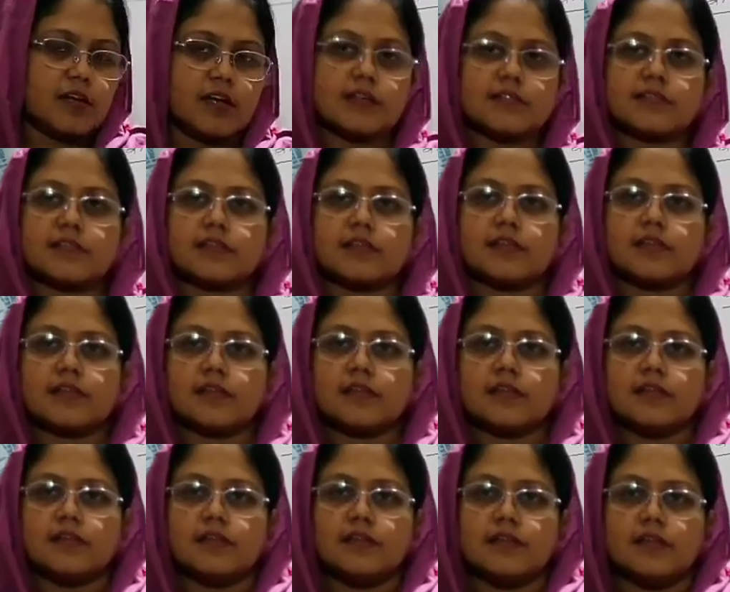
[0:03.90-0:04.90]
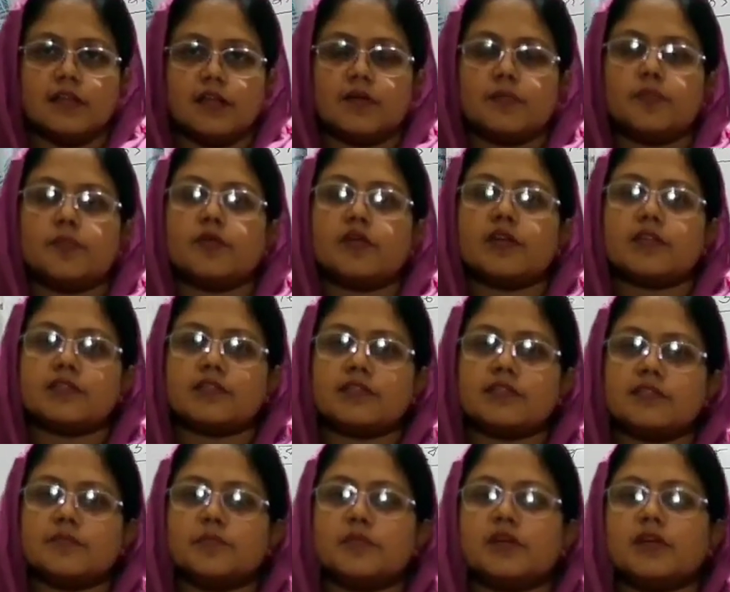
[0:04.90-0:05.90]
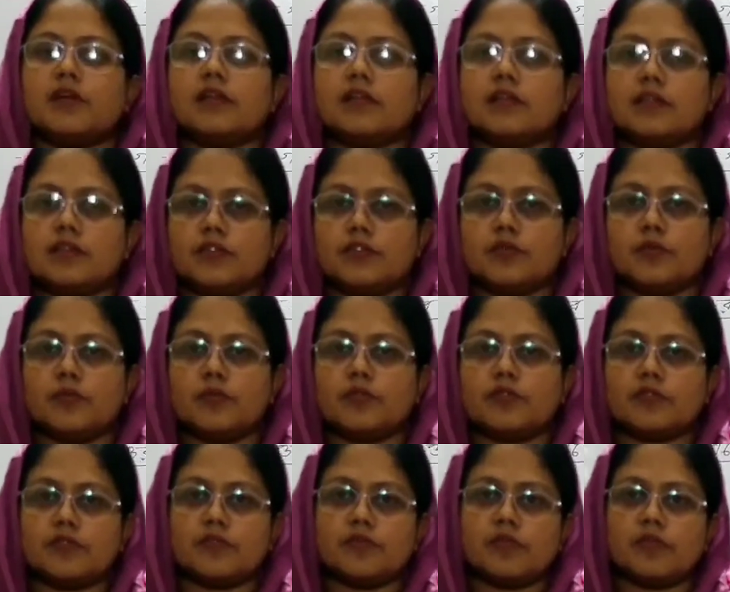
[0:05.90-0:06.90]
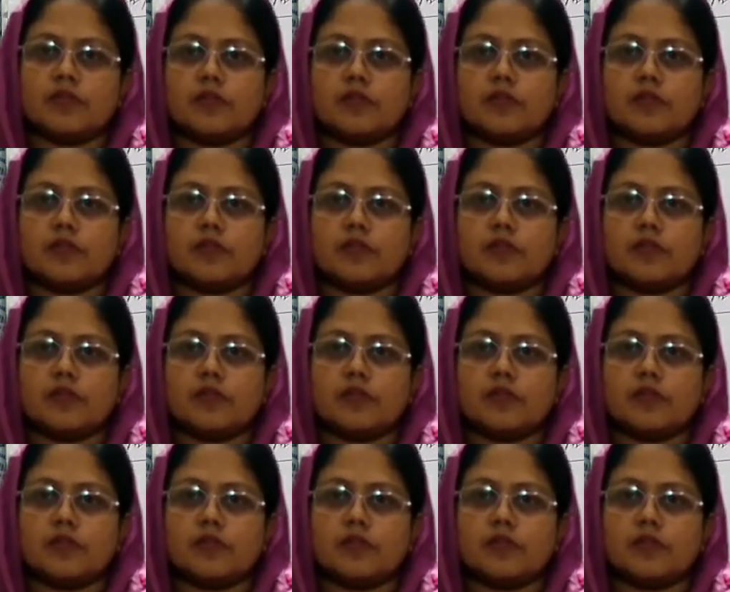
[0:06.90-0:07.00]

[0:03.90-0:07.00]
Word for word: আজকে আমি পড়াচ্ছি যে বিজ্ঞান দ্বিতীয় পত্র